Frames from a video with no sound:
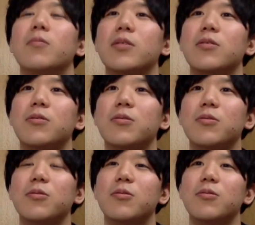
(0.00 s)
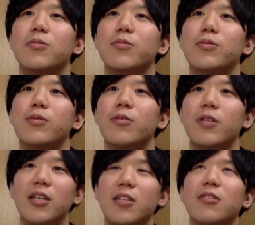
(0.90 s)
まあ、それほどこ
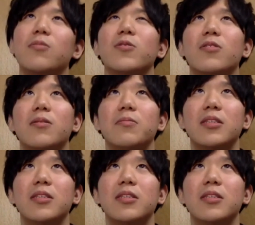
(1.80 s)
れだっていうものが